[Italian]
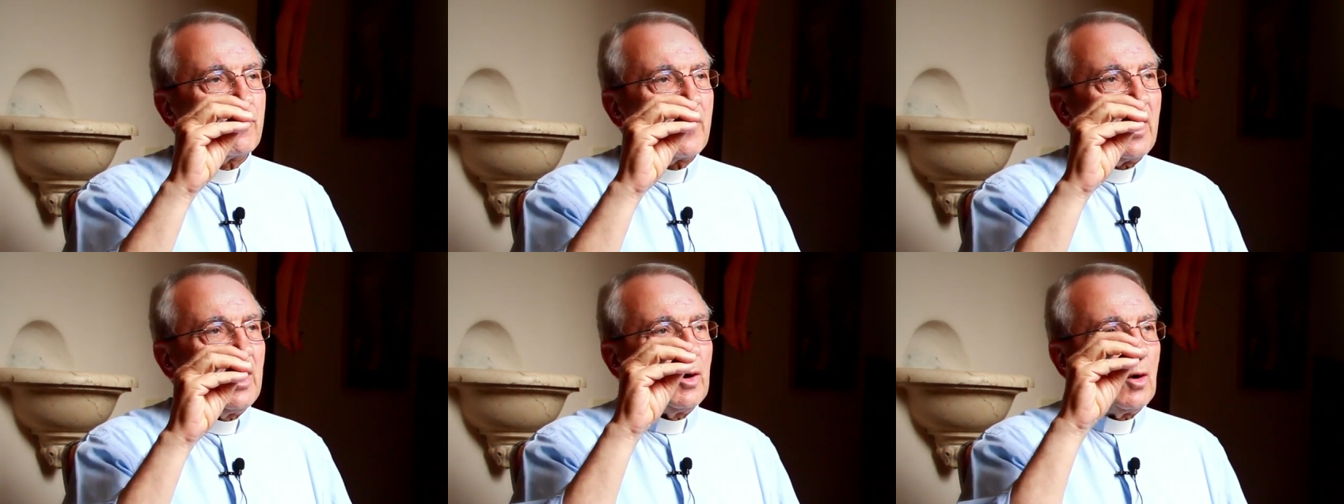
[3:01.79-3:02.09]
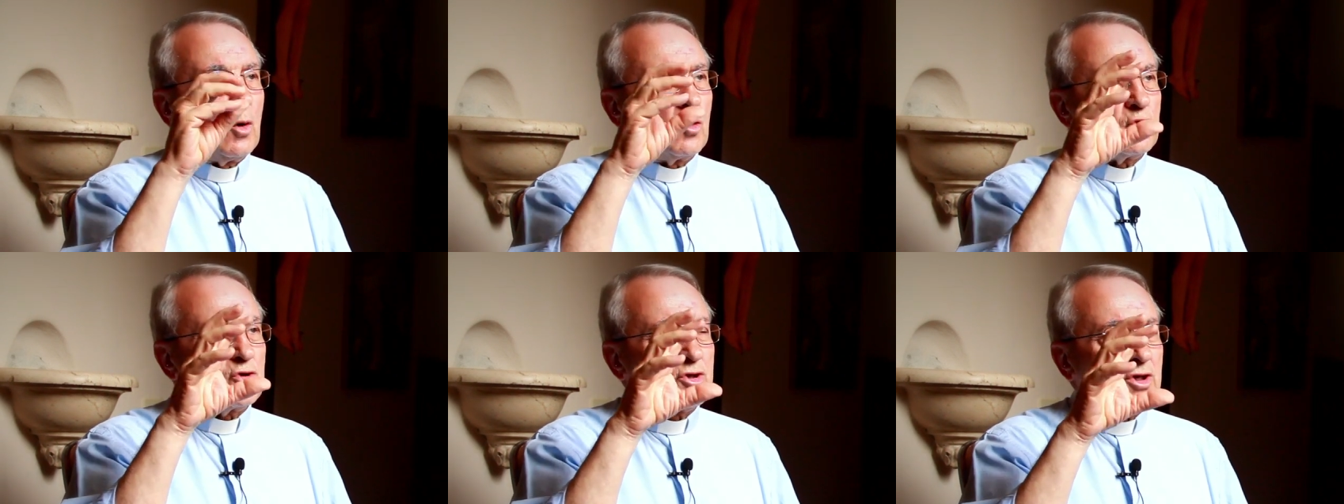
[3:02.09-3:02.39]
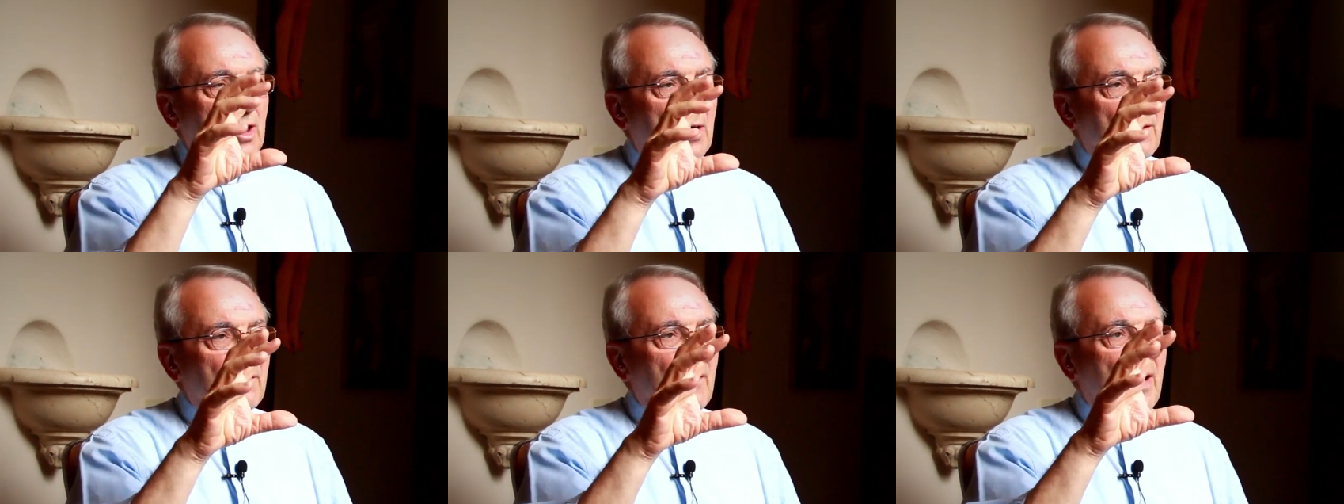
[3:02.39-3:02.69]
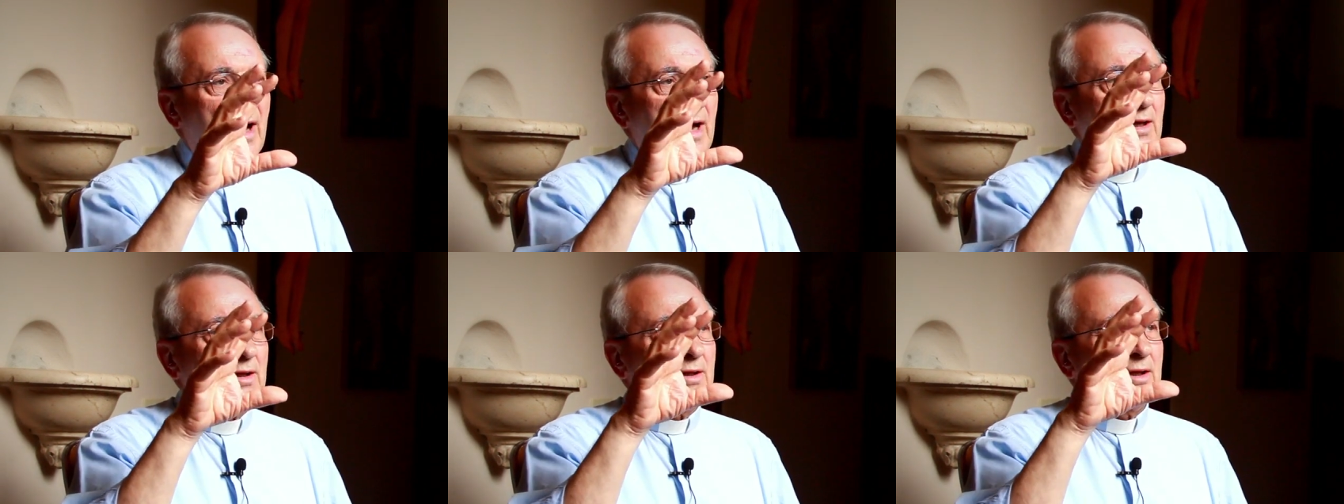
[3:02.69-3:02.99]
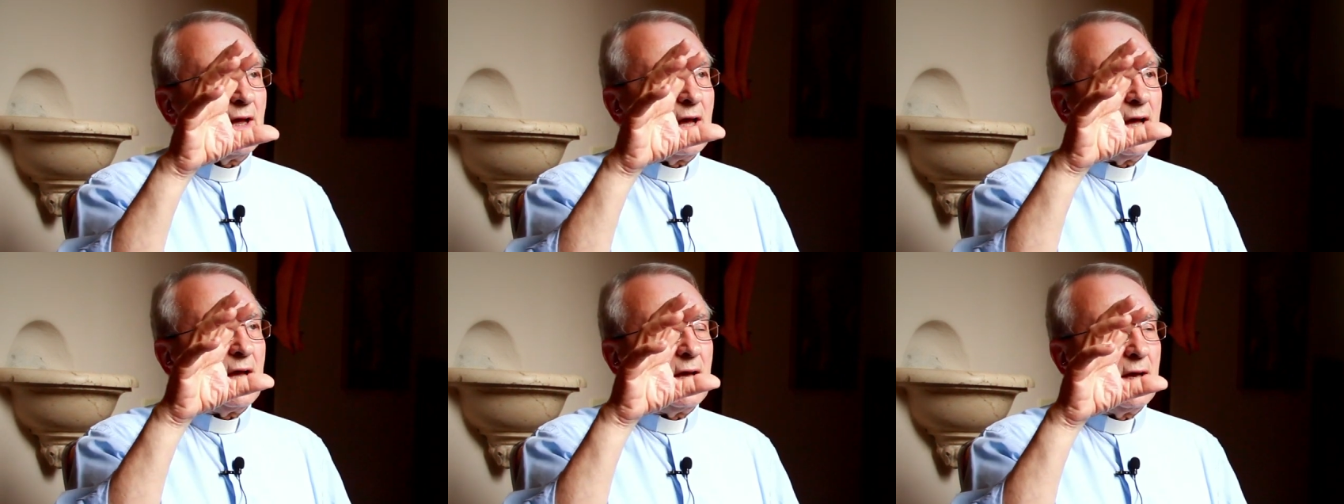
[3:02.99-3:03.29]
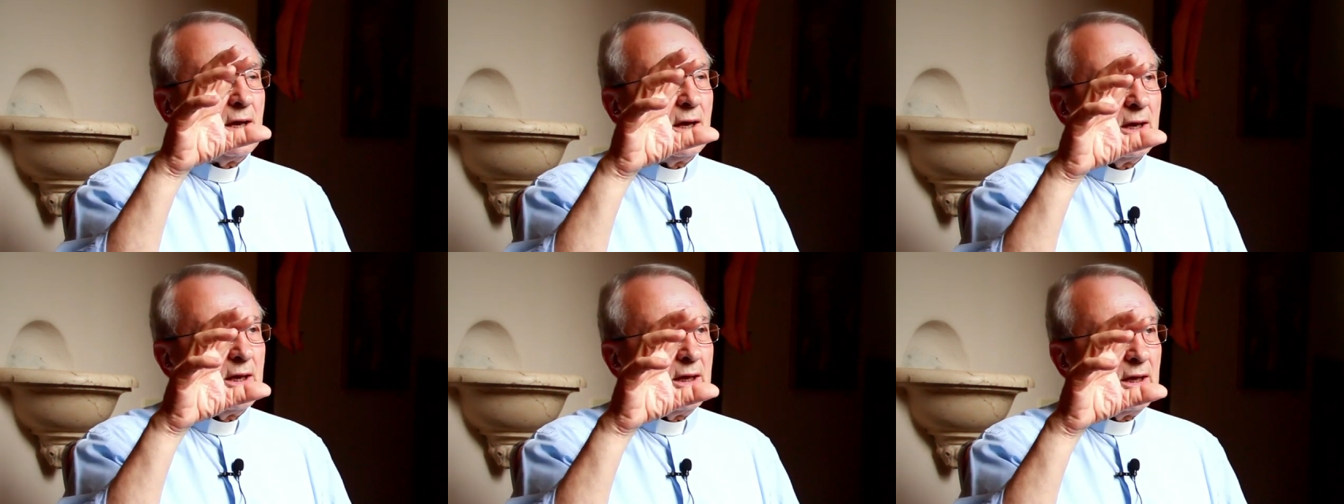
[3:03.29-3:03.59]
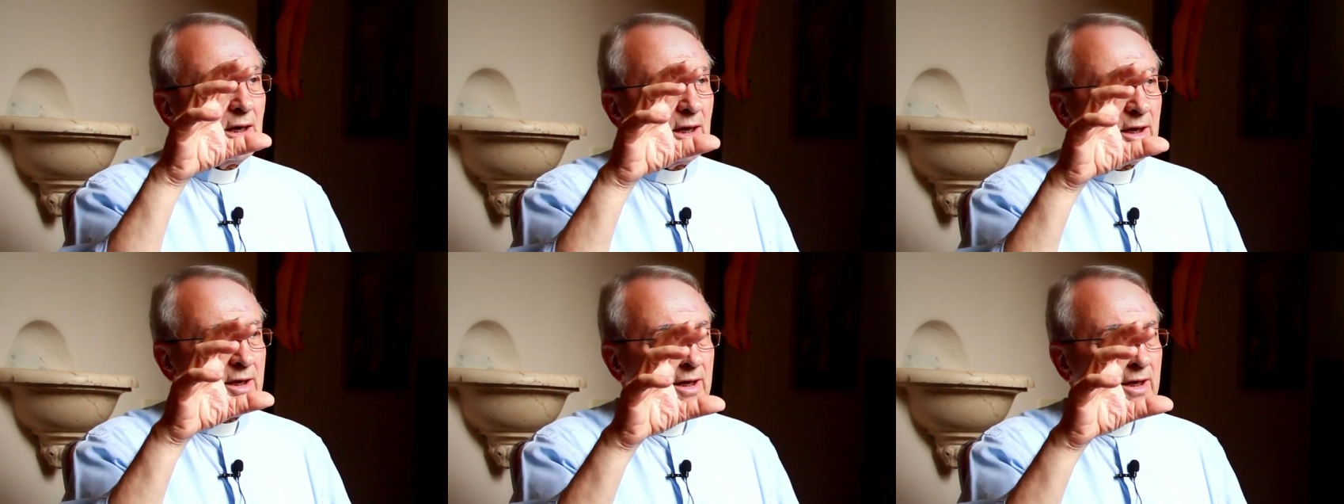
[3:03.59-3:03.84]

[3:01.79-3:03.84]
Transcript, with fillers: era osservata, era